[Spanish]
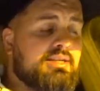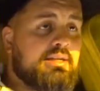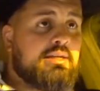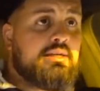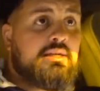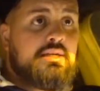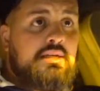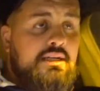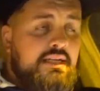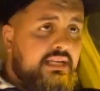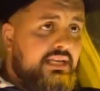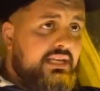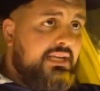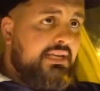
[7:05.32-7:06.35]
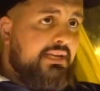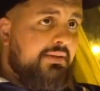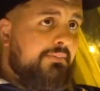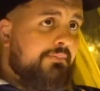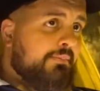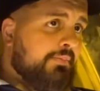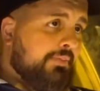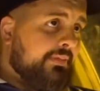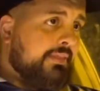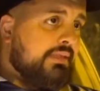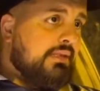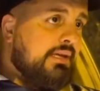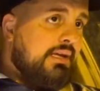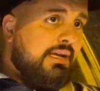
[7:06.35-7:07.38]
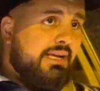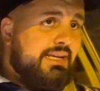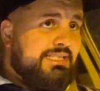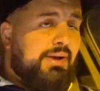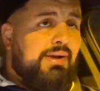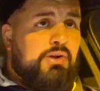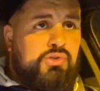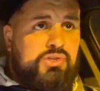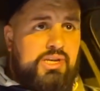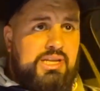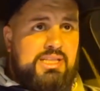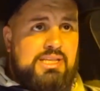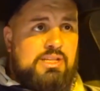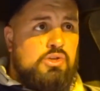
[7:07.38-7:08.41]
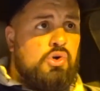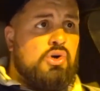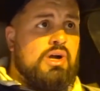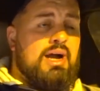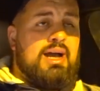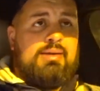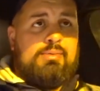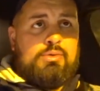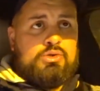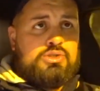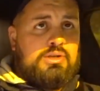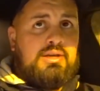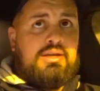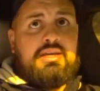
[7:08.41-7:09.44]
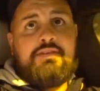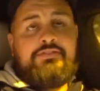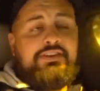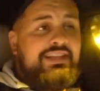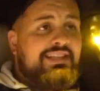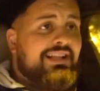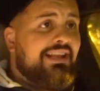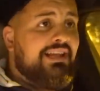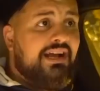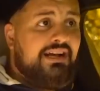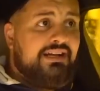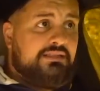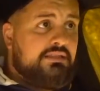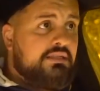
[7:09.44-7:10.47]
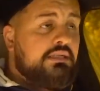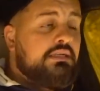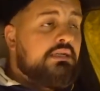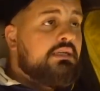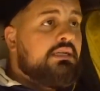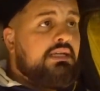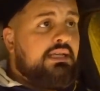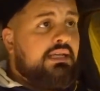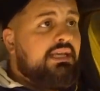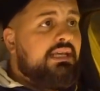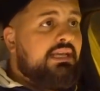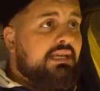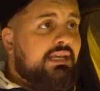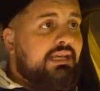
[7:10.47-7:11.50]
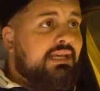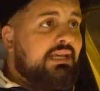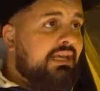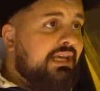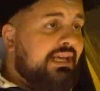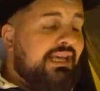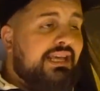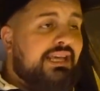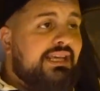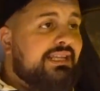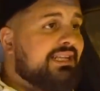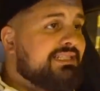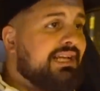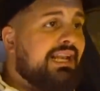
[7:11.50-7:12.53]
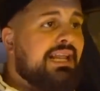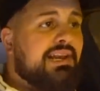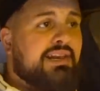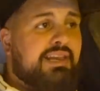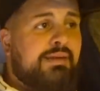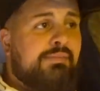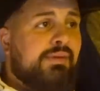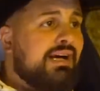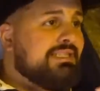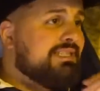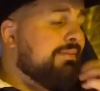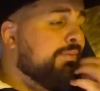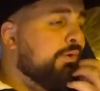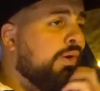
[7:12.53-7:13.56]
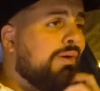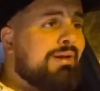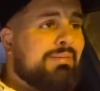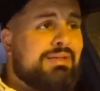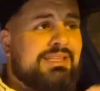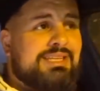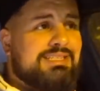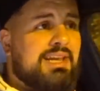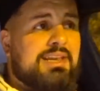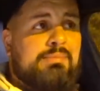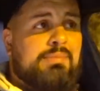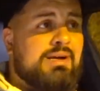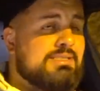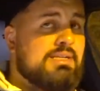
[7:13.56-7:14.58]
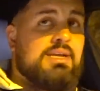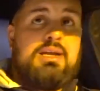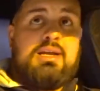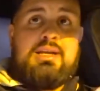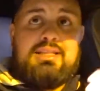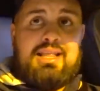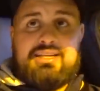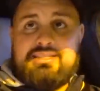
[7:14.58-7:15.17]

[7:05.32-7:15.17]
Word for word: mm, y, sabes contra quién te toca y vos eh, freestaleás y, te salen rimas y probablemente esas rimas te